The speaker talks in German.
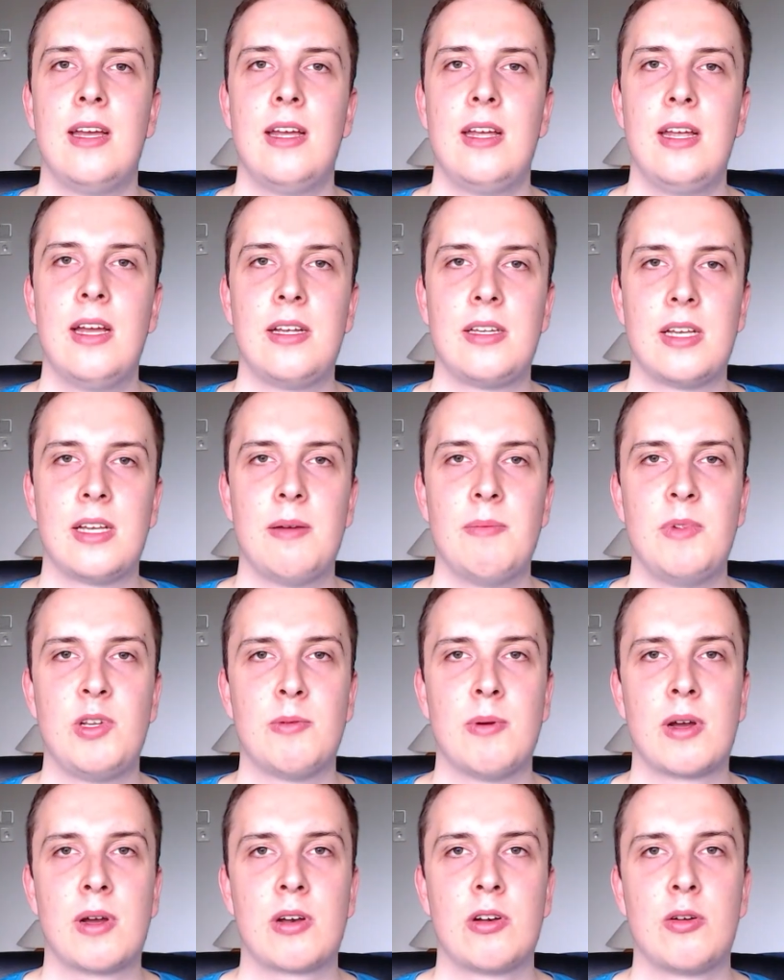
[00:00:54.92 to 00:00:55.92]
Ja, ich habe mich
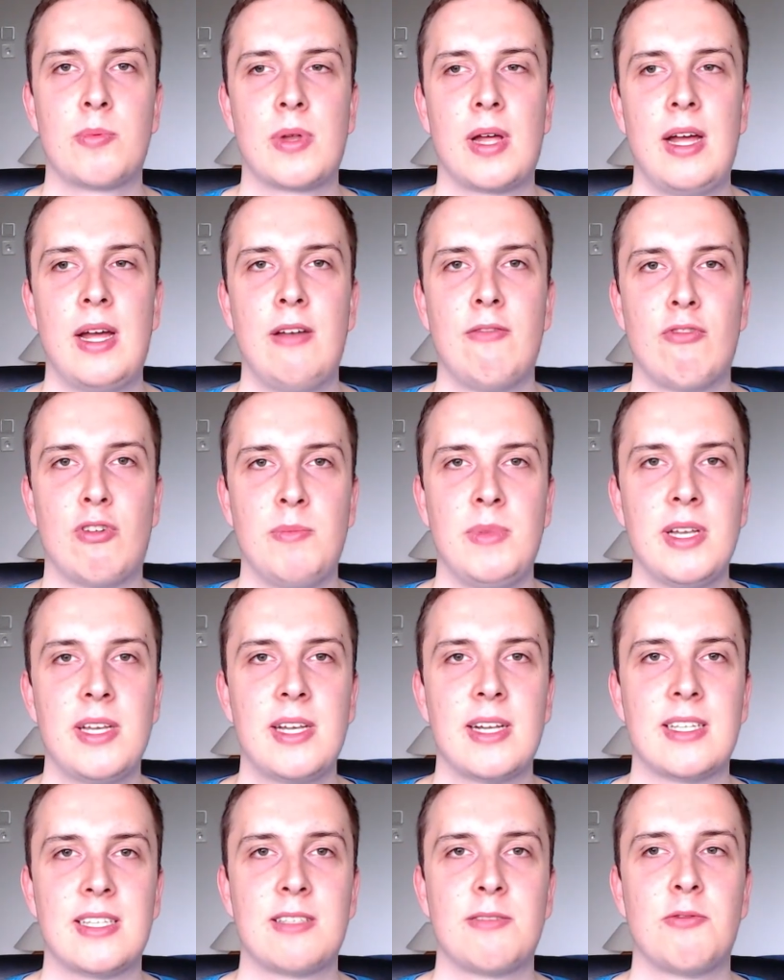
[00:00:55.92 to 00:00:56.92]
über Club 3 informiert.
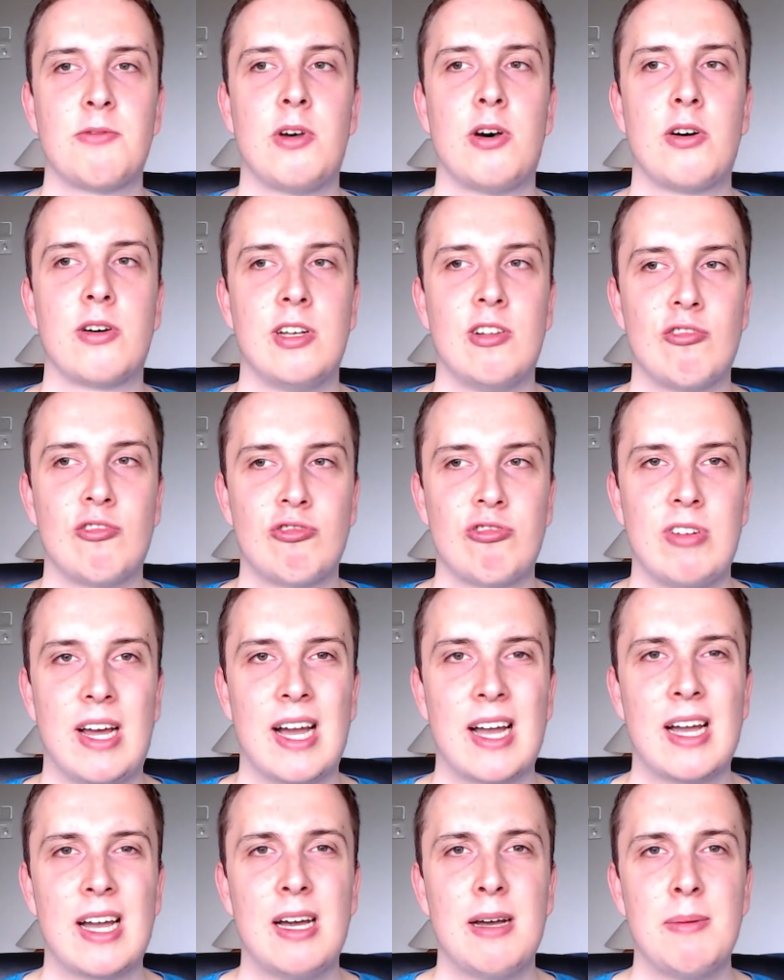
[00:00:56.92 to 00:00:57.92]
Das ist wohl auch eine
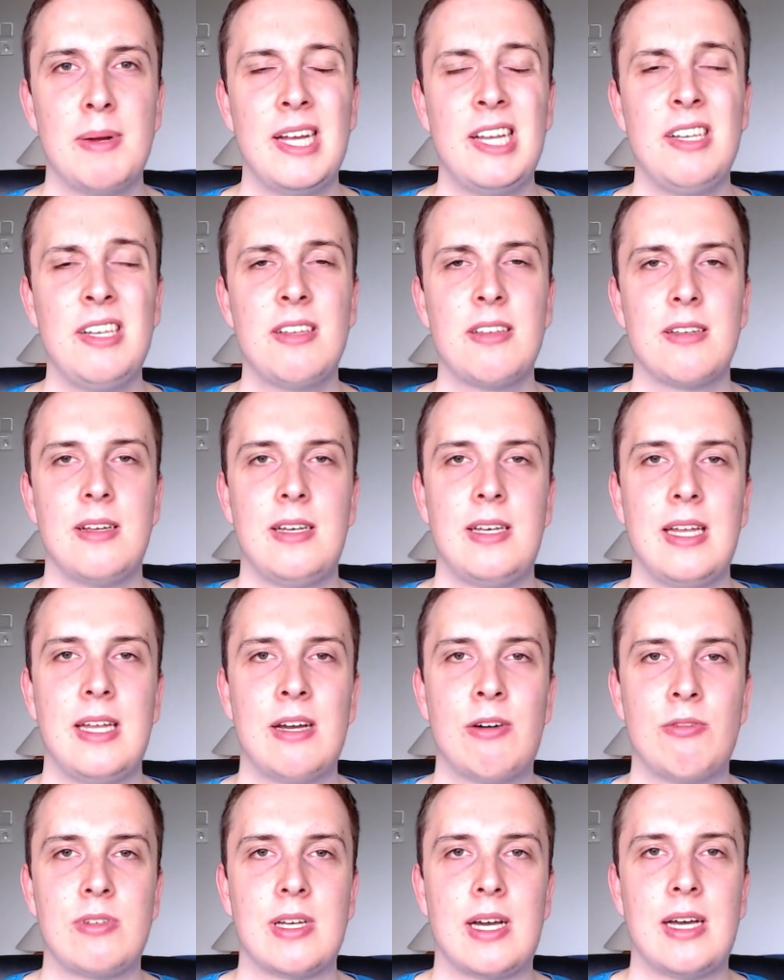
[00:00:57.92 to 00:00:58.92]
Schlagerband, in der
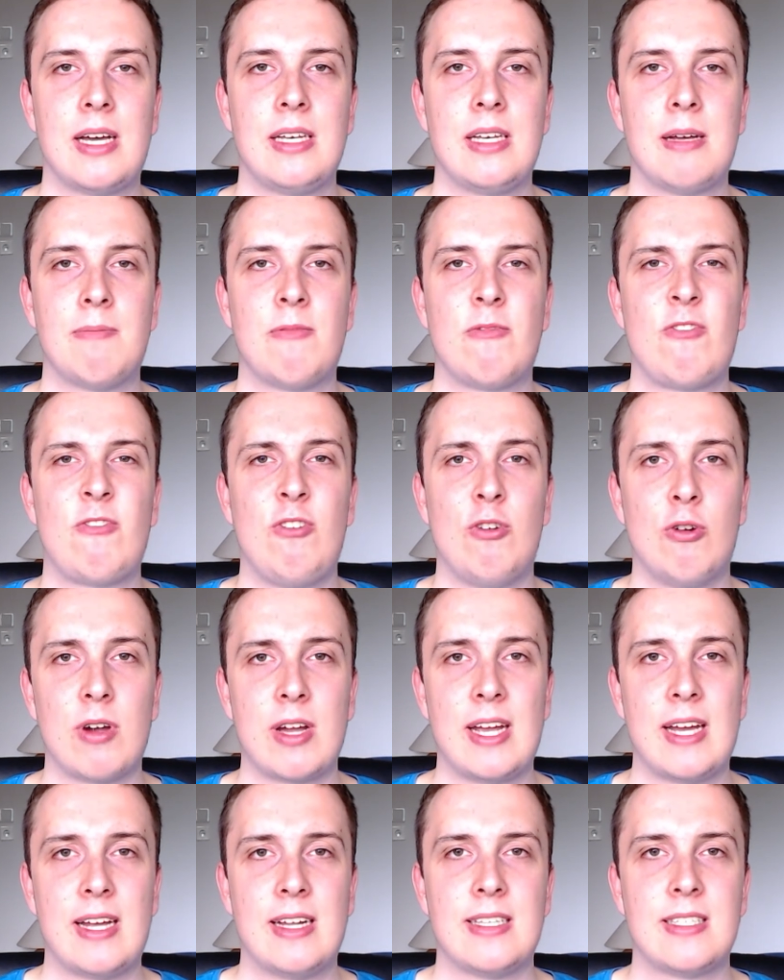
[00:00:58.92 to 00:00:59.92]
unter anderem
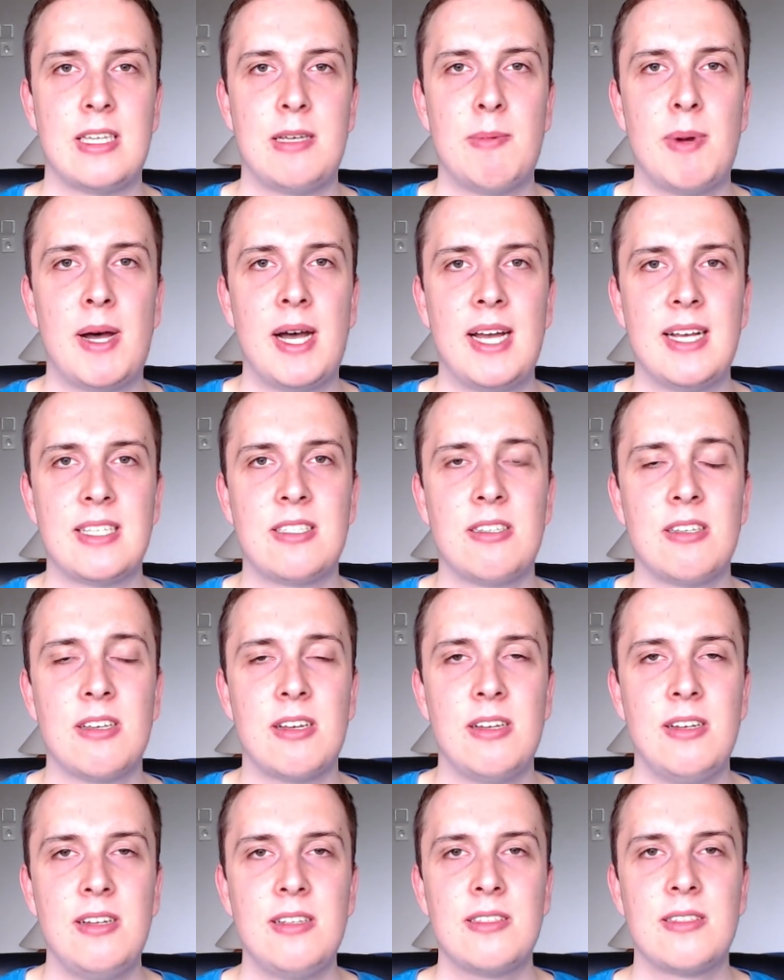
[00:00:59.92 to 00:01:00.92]
Florian Silbereisen
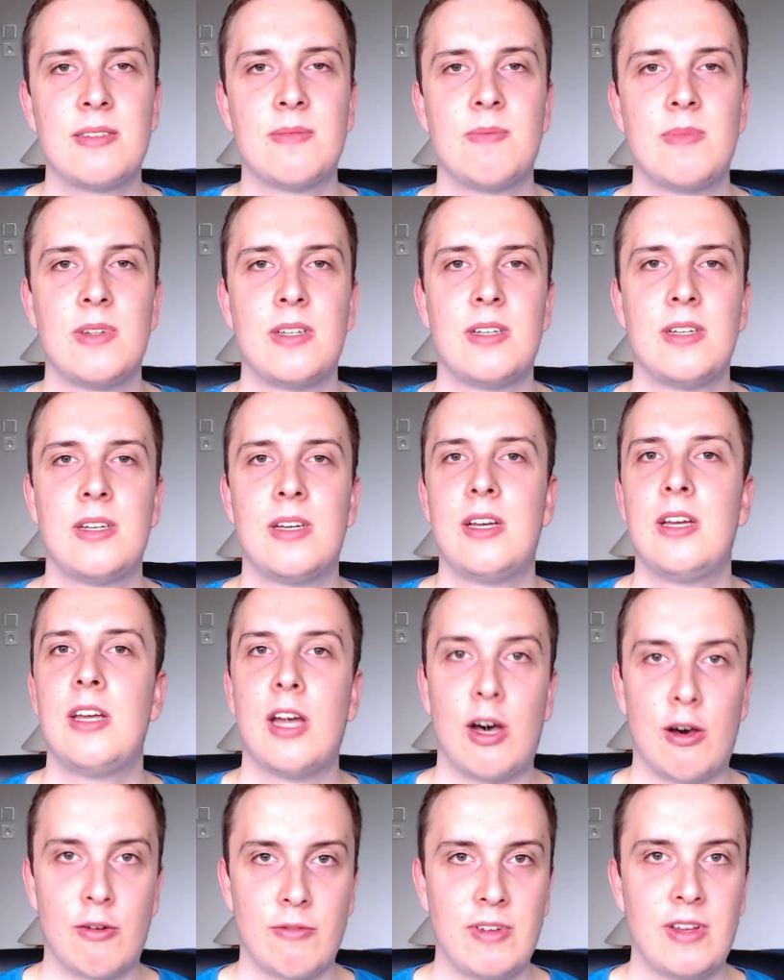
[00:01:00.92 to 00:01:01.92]
drin ist.
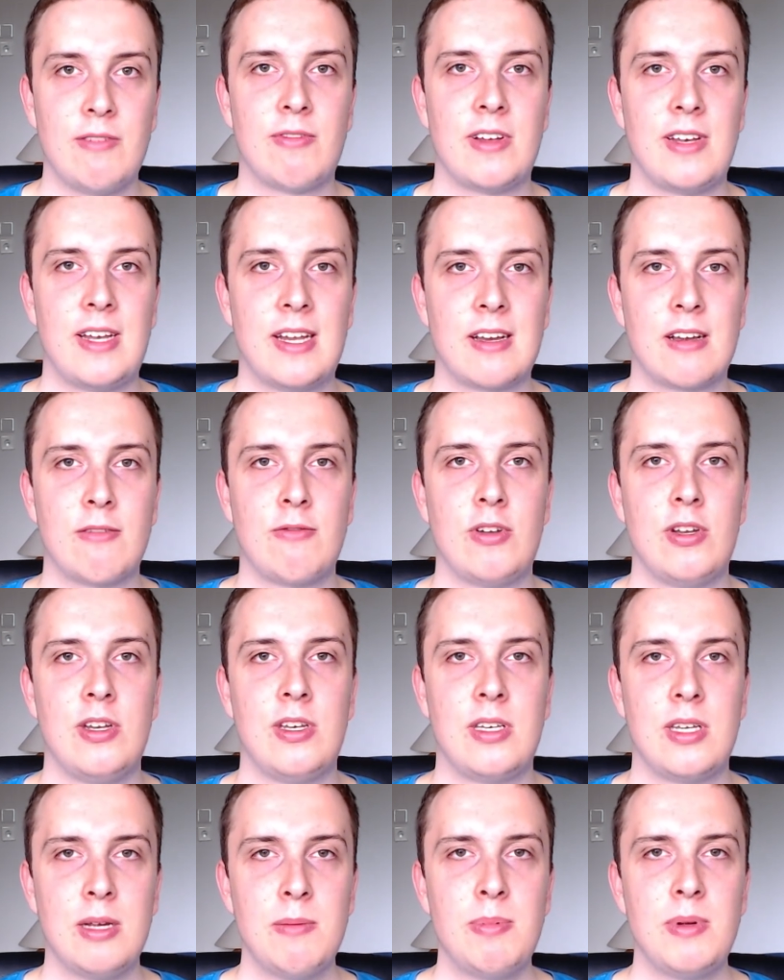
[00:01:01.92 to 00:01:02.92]
Auf jeden Fall danke für den
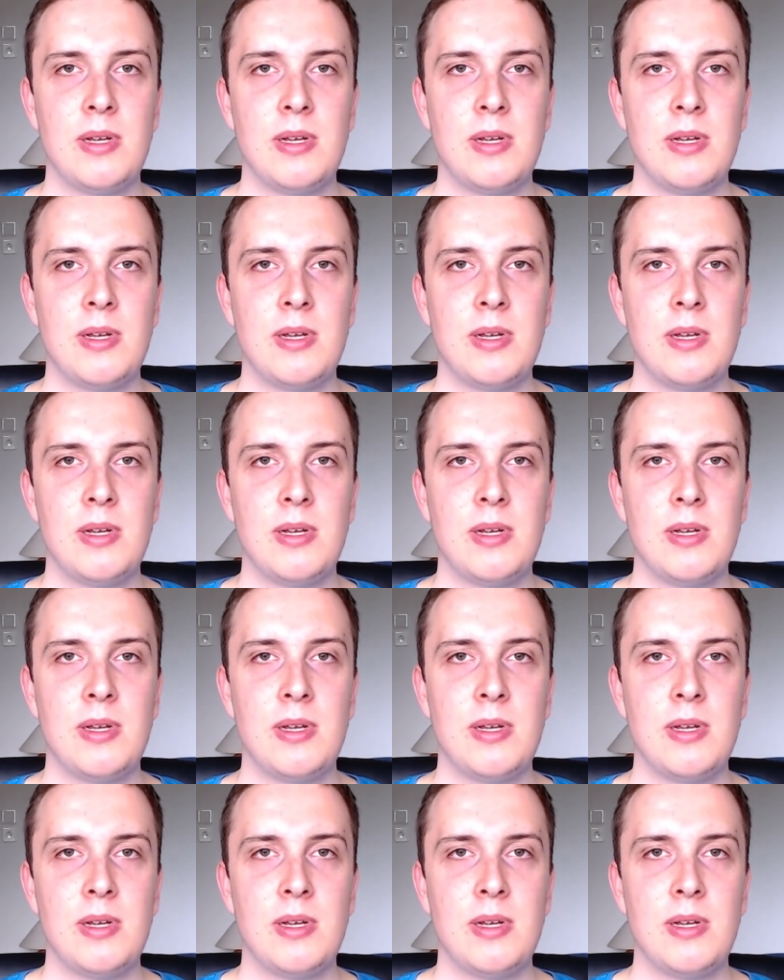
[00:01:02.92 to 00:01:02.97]
Tipp.